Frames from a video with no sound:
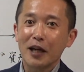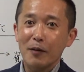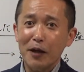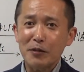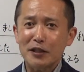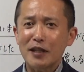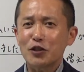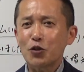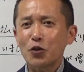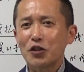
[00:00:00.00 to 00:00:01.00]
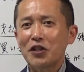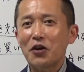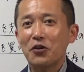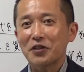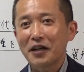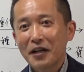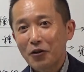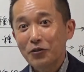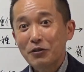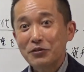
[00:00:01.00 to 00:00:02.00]
山下さんちょっと聞いたよ」って
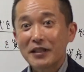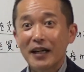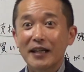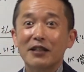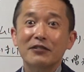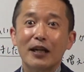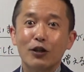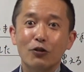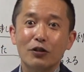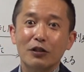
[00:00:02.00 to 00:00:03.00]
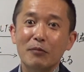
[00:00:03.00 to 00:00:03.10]
こんなふうに考えてるんだけどって、